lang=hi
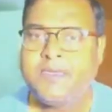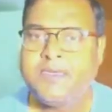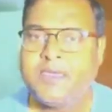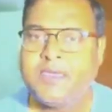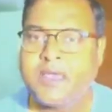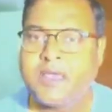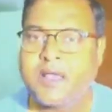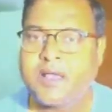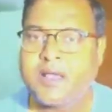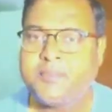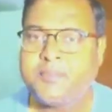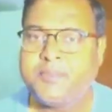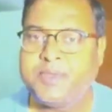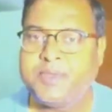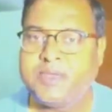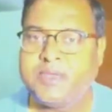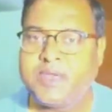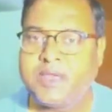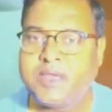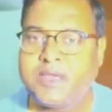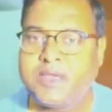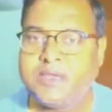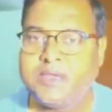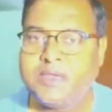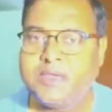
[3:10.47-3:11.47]
यहां पे
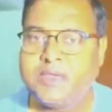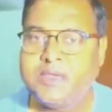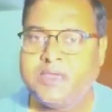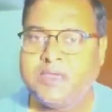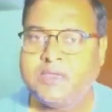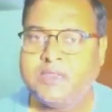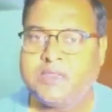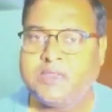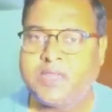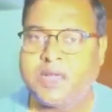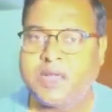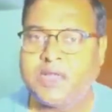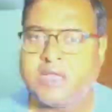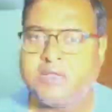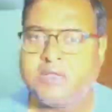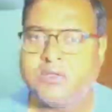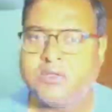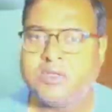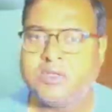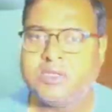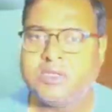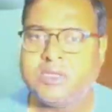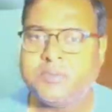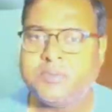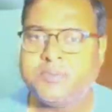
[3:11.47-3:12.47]
क्या है
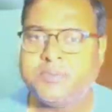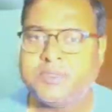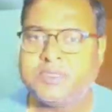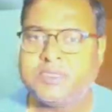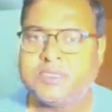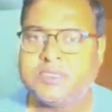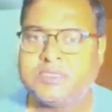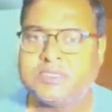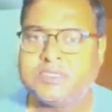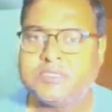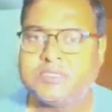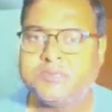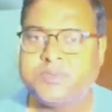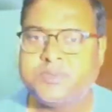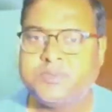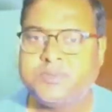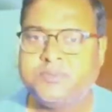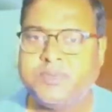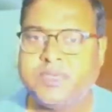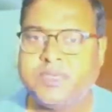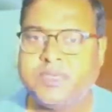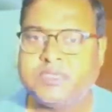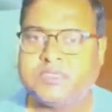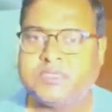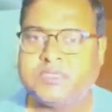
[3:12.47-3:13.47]
इथानॉल के प्रेजेंस
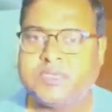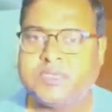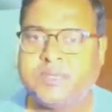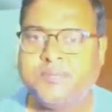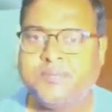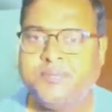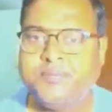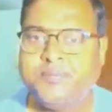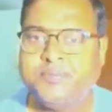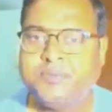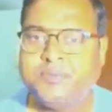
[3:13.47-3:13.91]
में बेस है